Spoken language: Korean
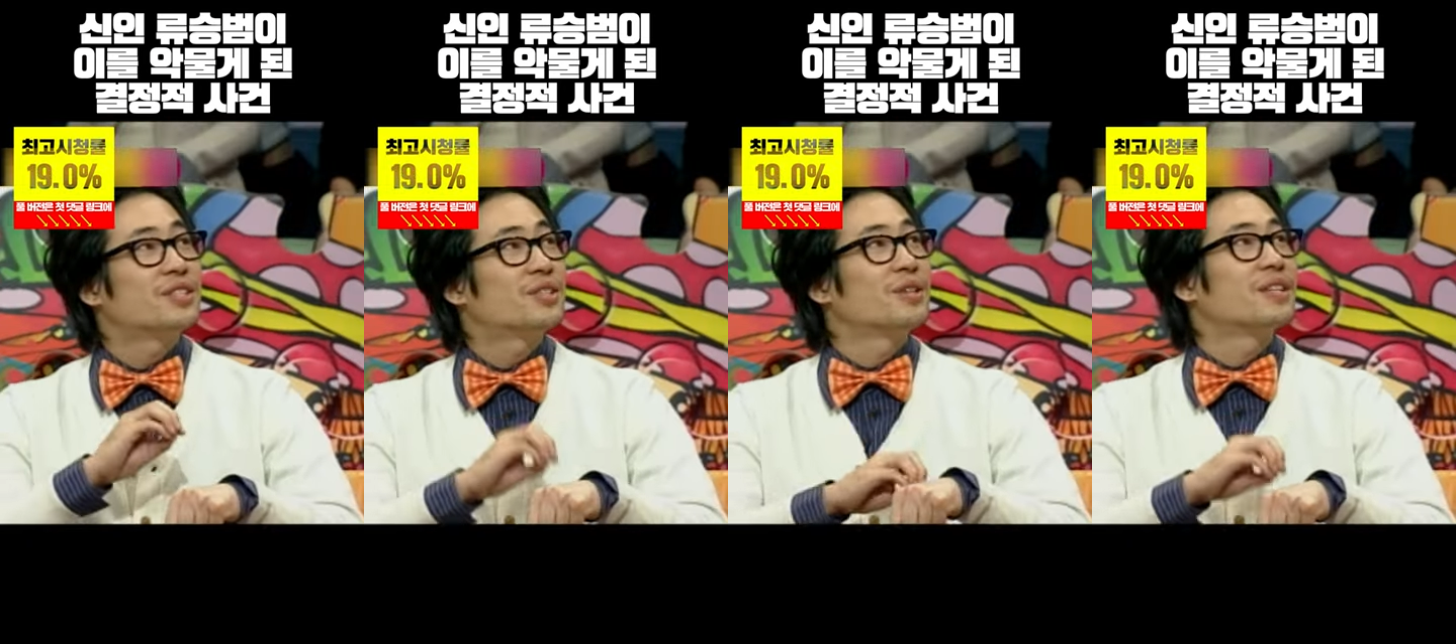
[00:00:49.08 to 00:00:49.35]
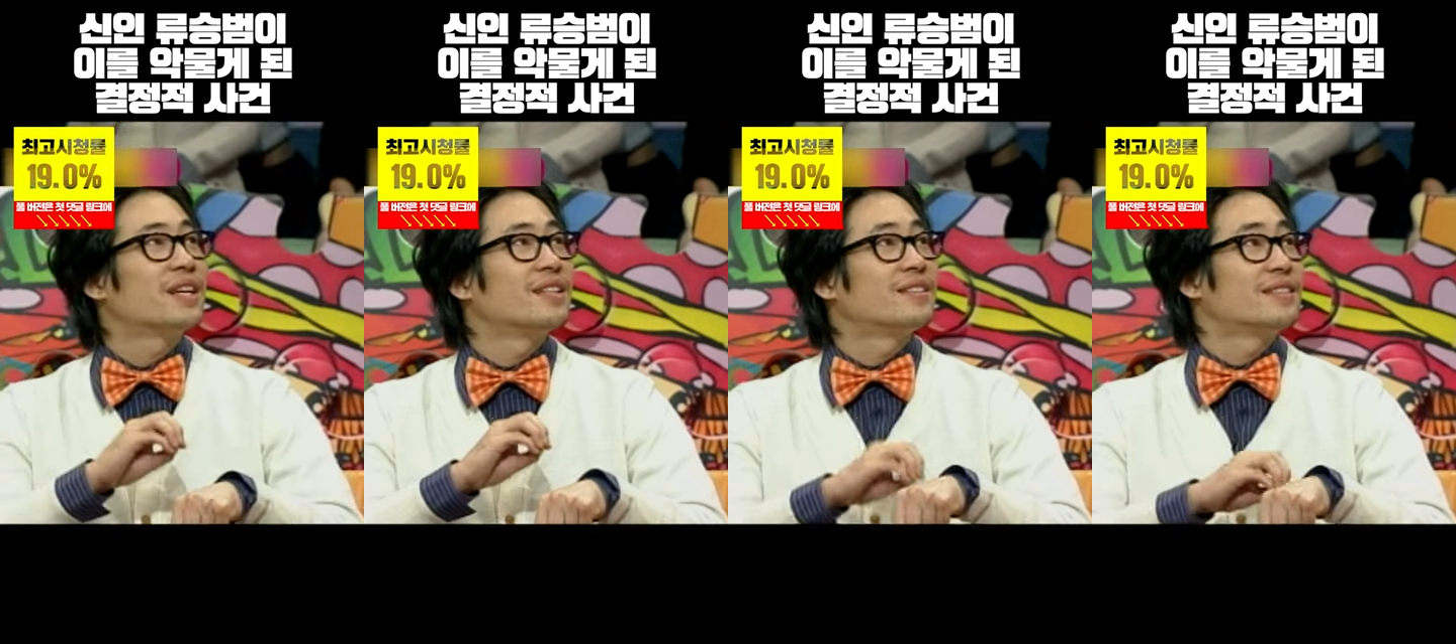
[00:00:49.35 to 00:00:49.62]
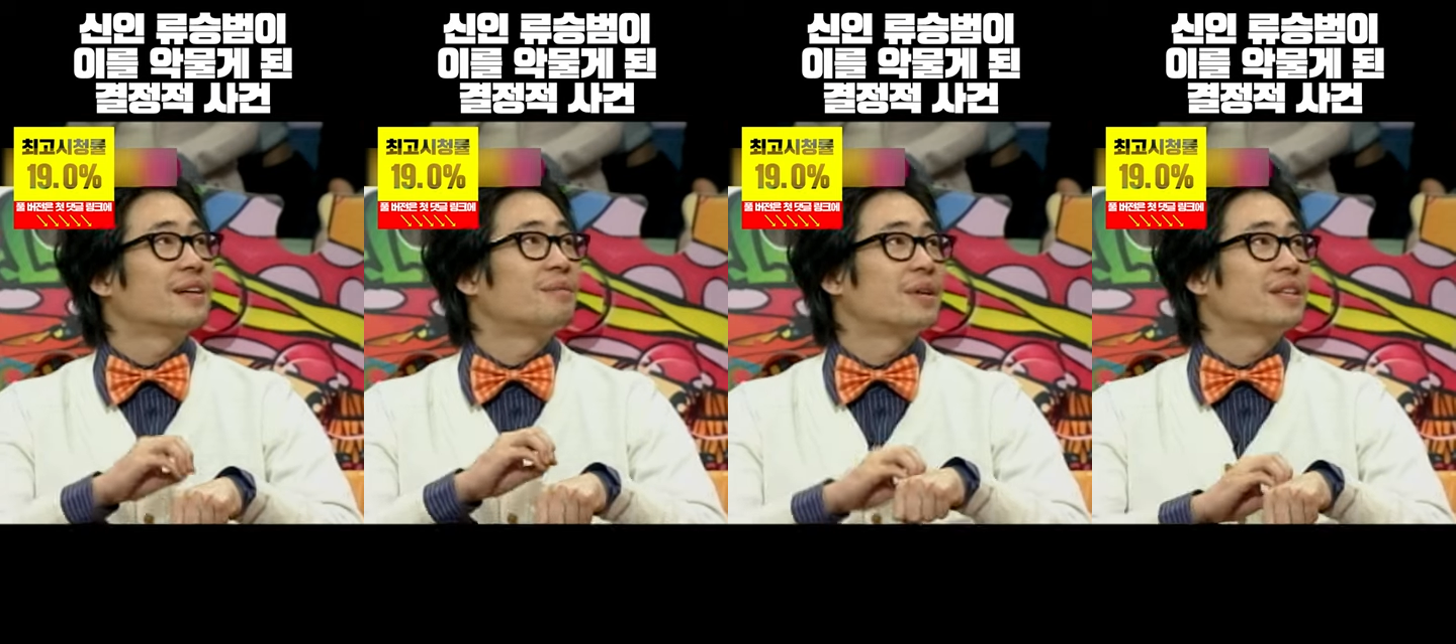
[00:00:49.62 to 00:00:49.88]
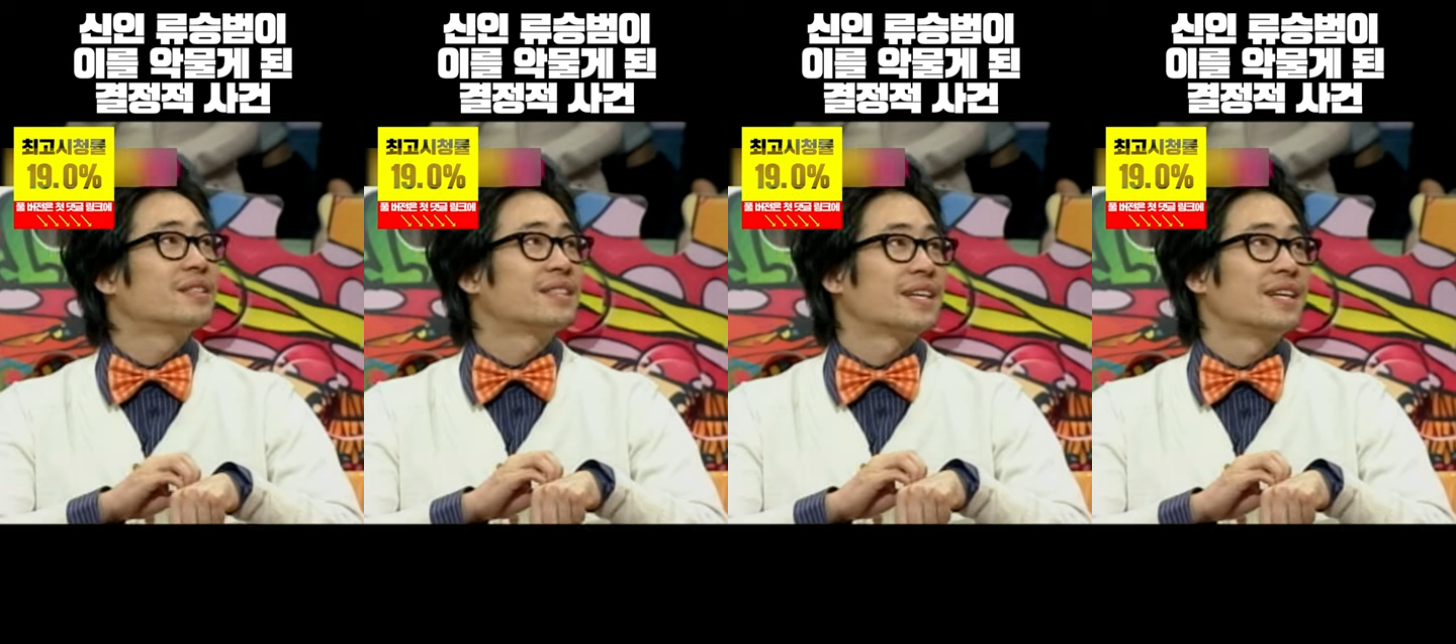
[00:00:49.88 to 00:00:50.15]
시절이라는
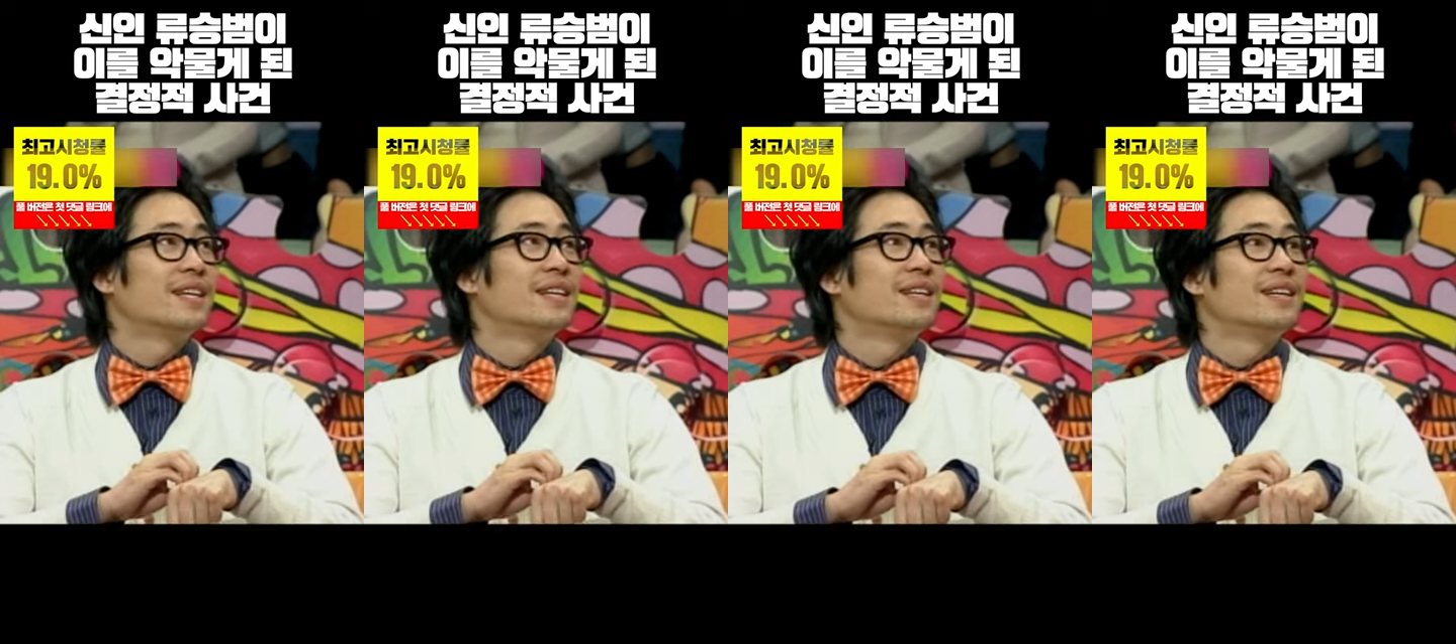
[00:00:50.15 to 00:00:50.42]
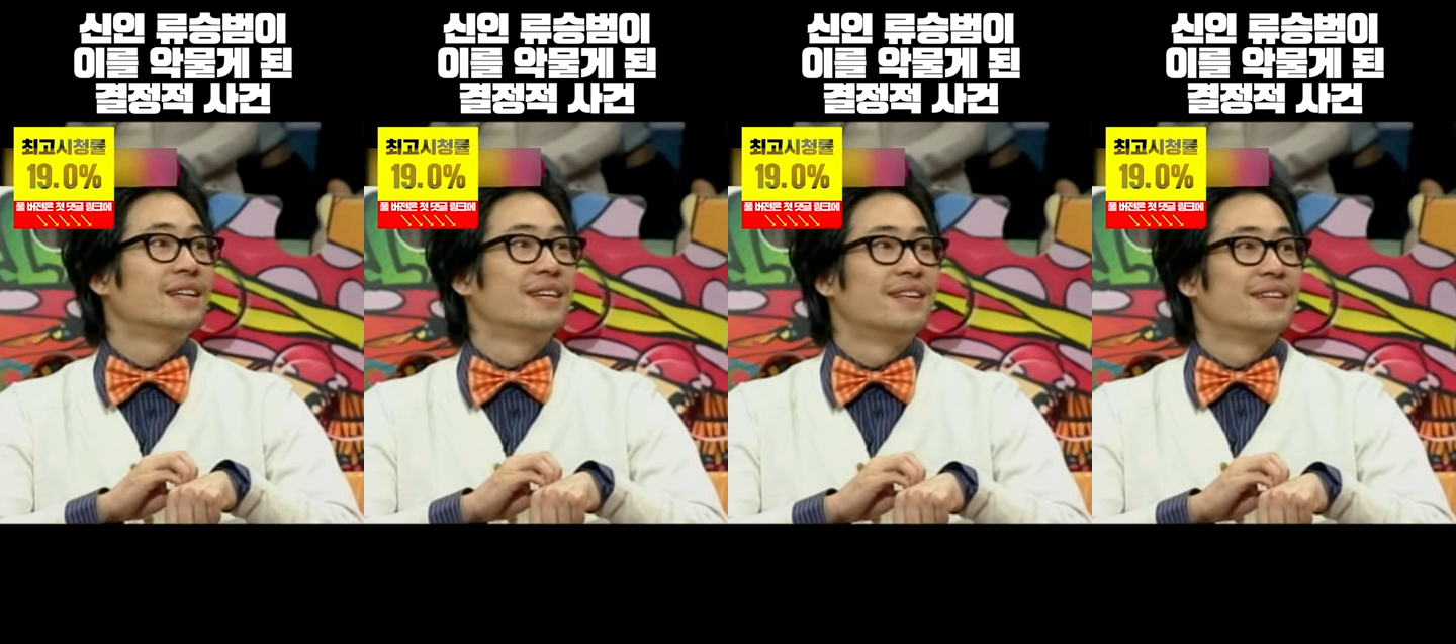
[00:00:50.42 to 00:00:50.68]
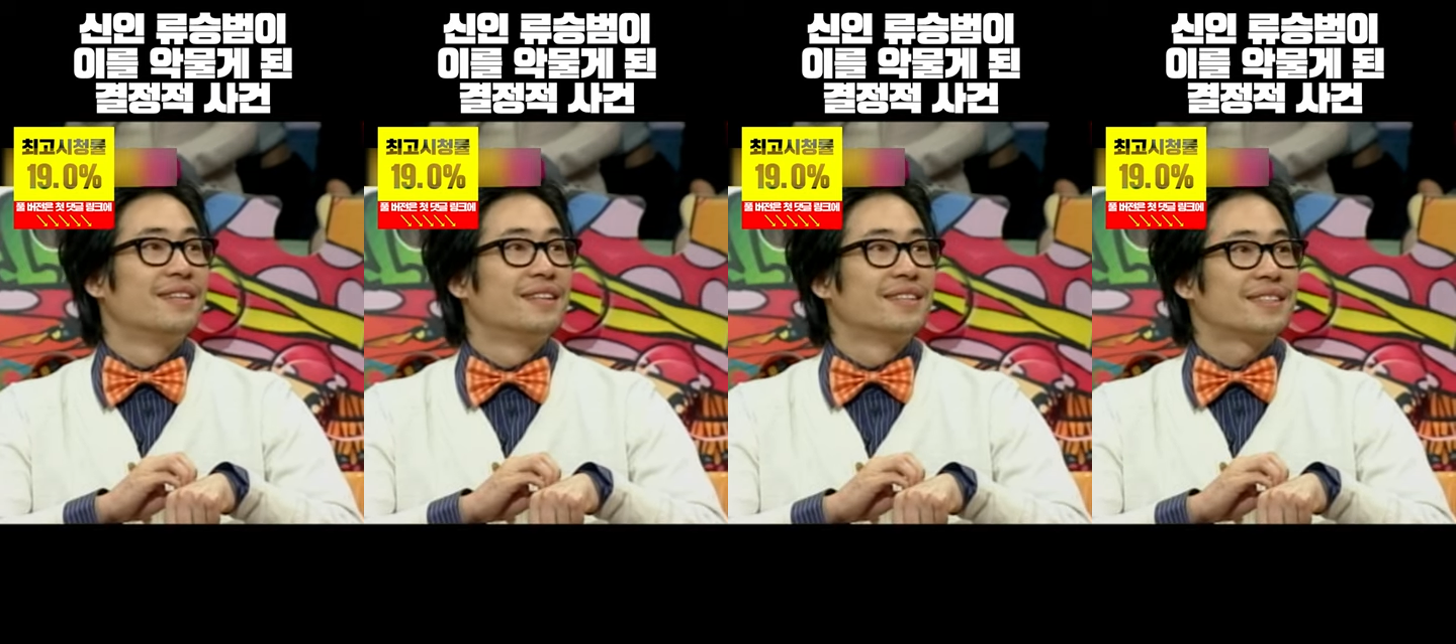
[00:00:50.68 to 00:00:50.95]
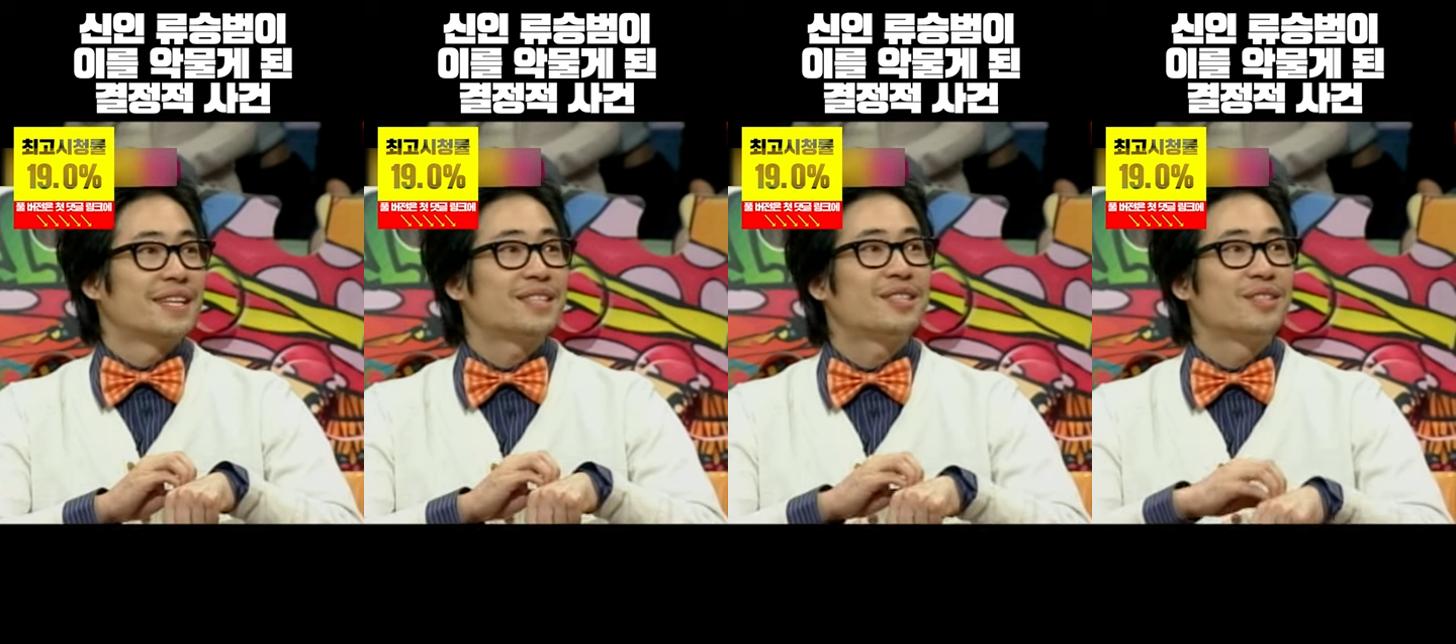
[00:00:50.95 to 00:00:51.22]
드라마를 제가
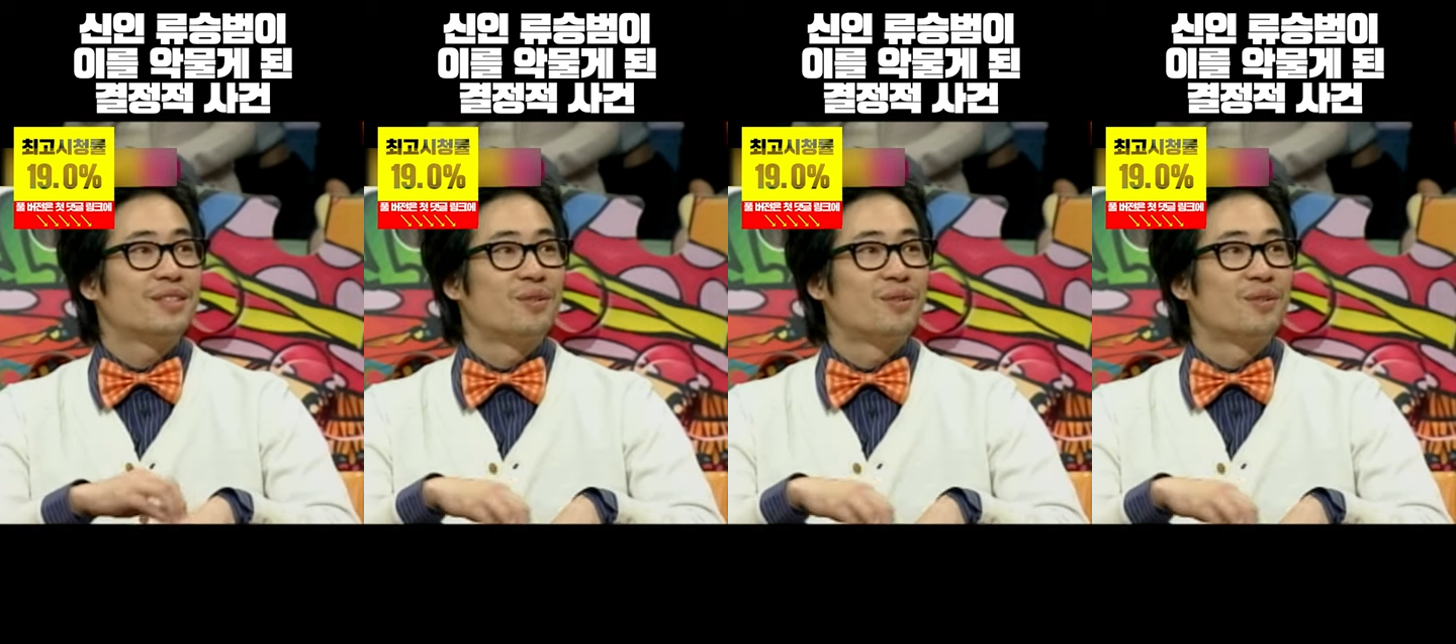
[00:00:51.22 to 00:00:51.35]
사실은